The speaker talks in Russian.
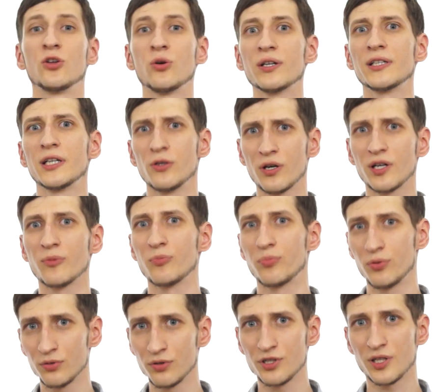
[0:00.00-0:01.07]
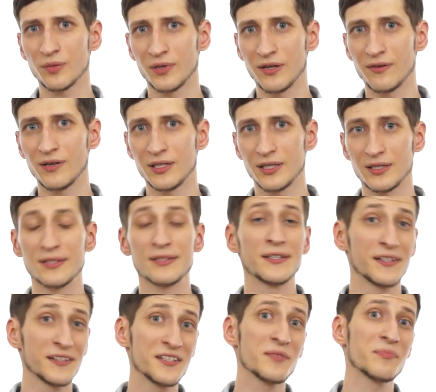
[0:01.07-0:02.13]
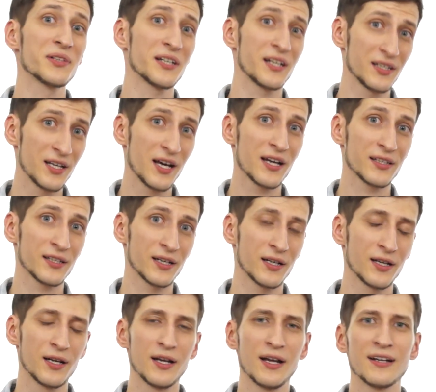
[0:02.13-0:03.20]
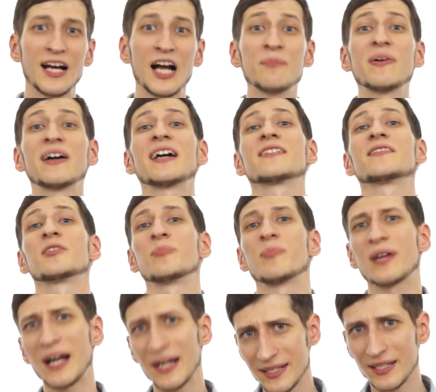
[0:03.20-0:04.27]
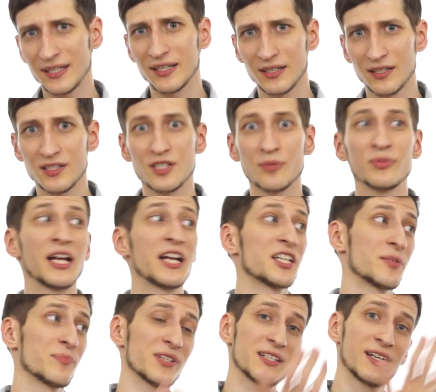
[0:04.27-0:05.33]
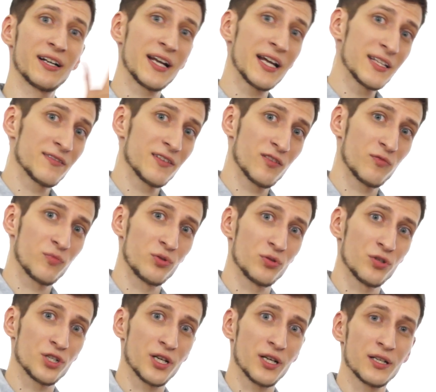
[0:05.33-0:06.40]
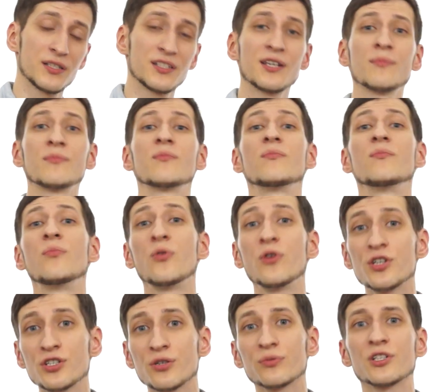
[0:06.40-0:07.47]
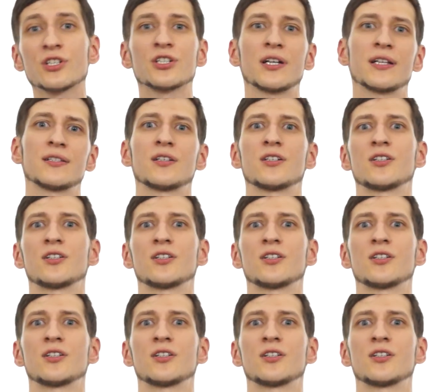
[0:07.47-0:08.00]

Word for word: Но о далеком будущем говорить – дело неблагодарное – как показывает практика, чем дальше мы заглядываем в будущее, тем больше у нас шанс